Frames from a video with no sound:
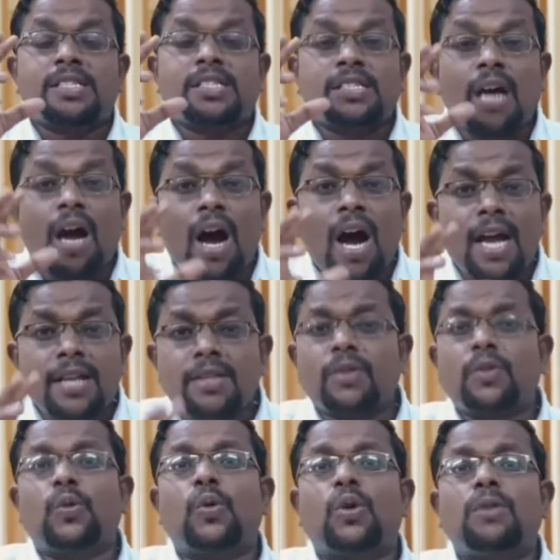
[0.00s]
சாந்த
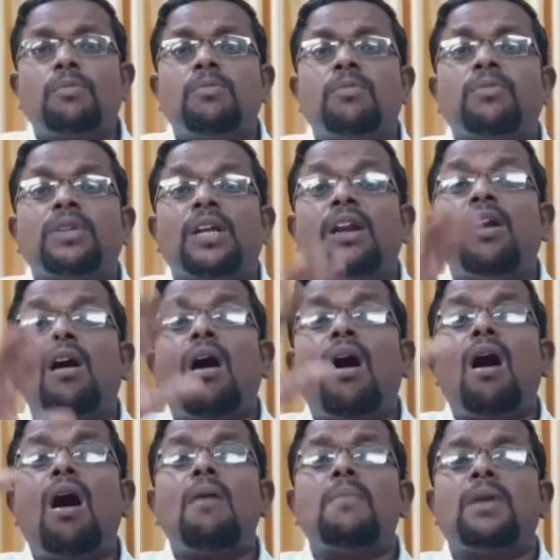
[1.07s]
குணம் எல்லா
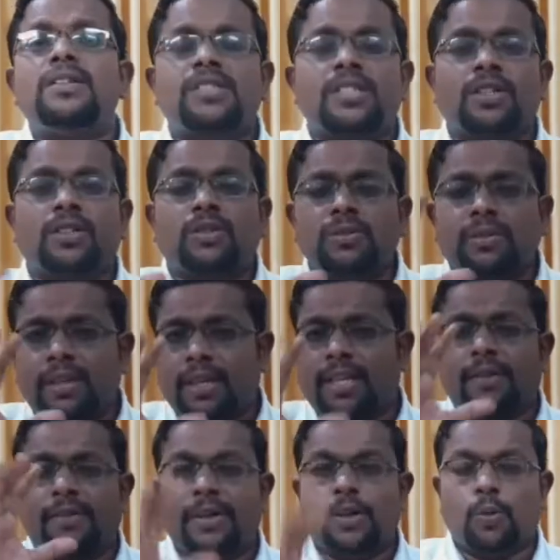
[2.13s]
மனுஷருக்கும்
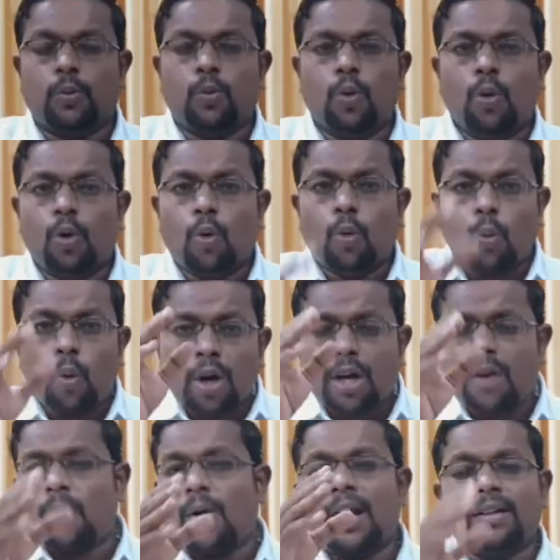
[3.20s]
தெரிய வேண்டும்
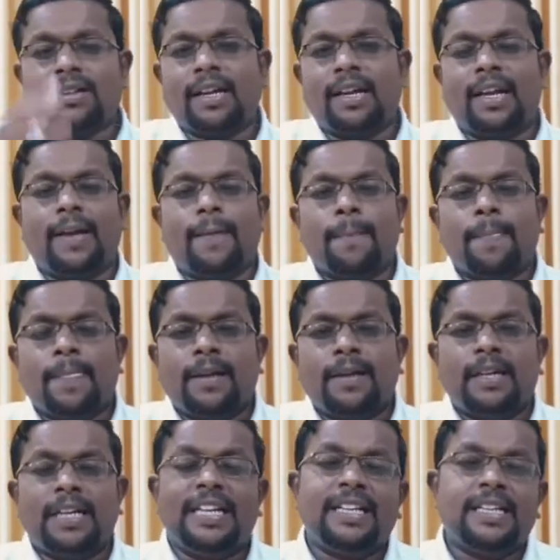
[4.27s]
உங்கள் வாழ்க்கையில்
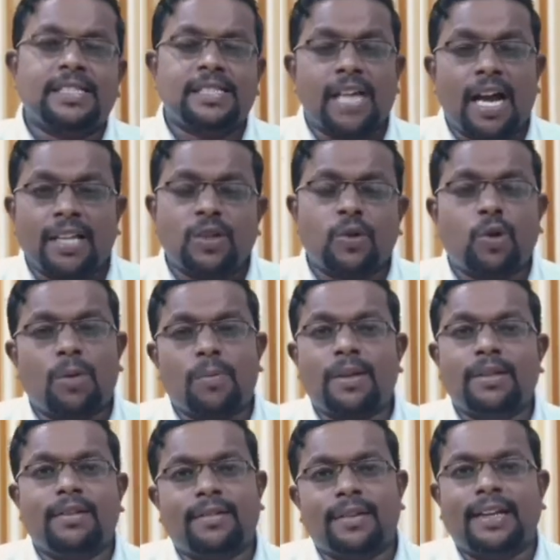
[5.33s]
நீங்கள் சார்ந்த
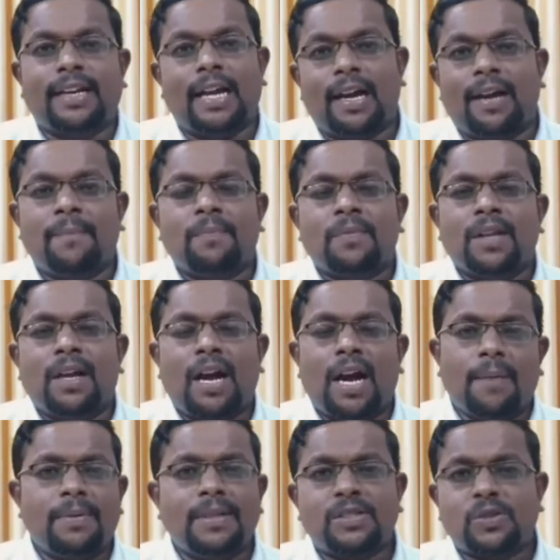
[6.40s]
குணமாக இருக்கிறீங்களா
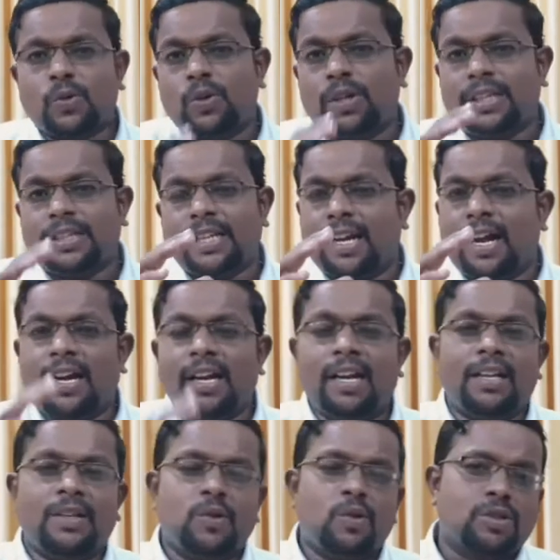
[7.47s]
அப்படி சொல்லி இந்த
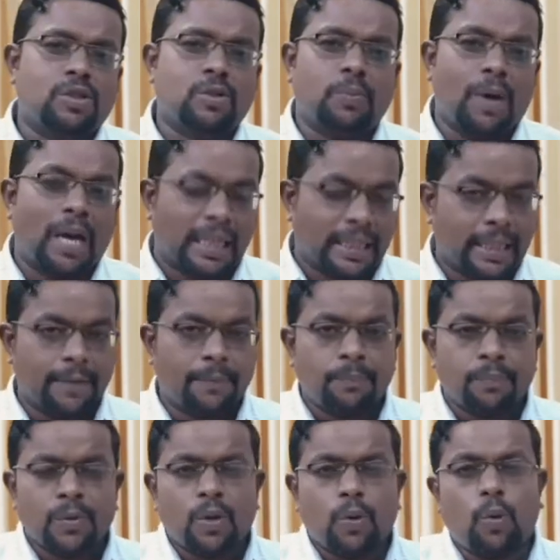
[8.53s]
நாளில் யோசித்து பாருங்கள்
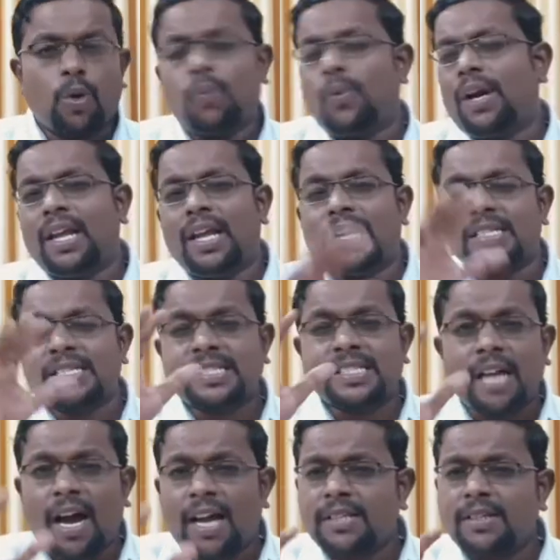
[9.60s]
ஒருவேளை
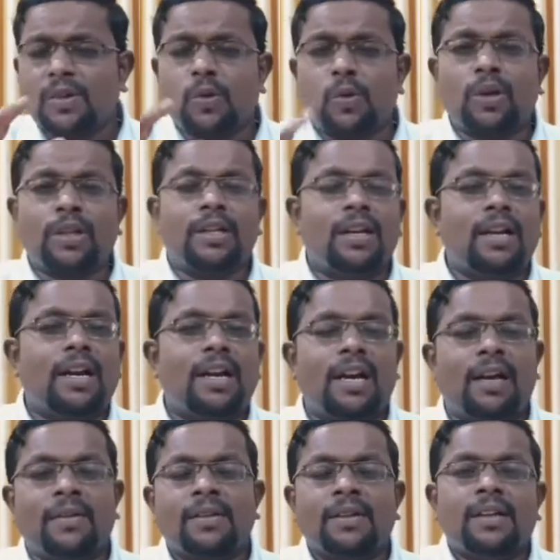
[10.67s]
சாந்த குணம் இல்லைன்னா
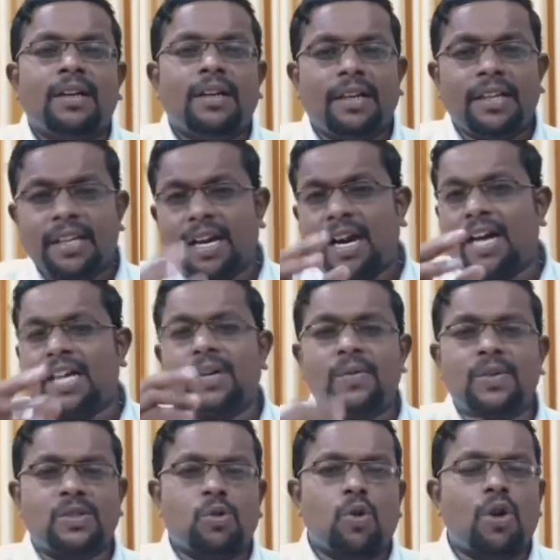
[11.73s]
நீங்கள்
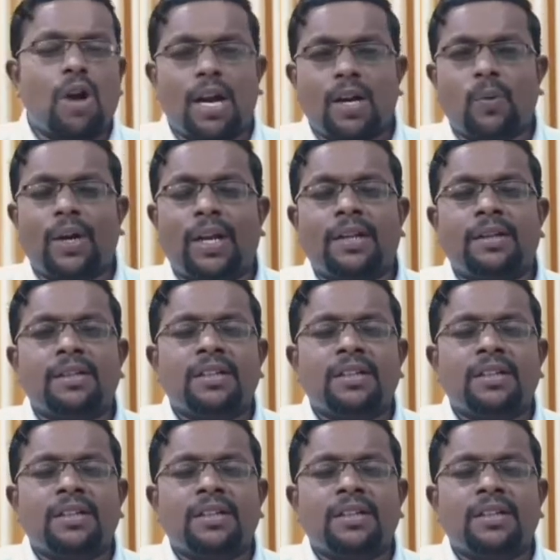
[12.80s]
ஆண்டவர்கிட்ட சொல்லணும் ஆண்டவரே